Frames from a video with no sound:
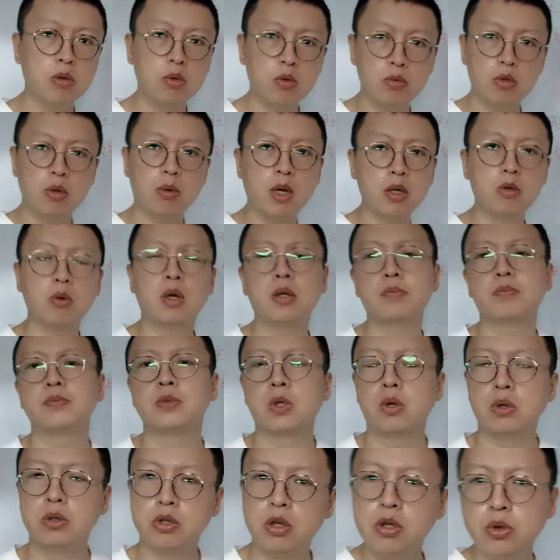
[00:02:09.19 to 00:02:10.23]
就把它就
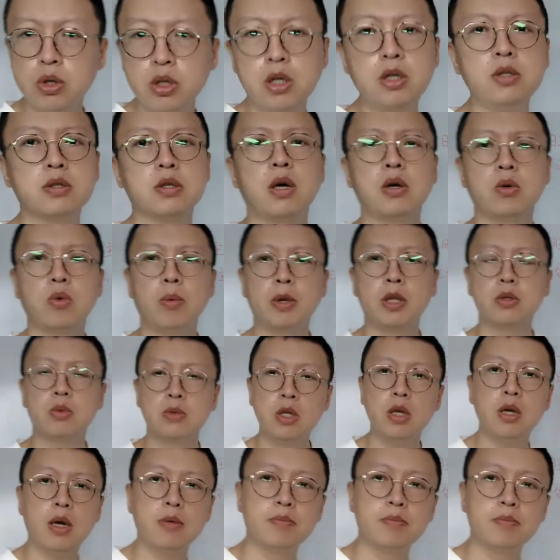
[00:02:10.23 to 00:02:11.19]
其实就是这个意思啊。我把它总结一下。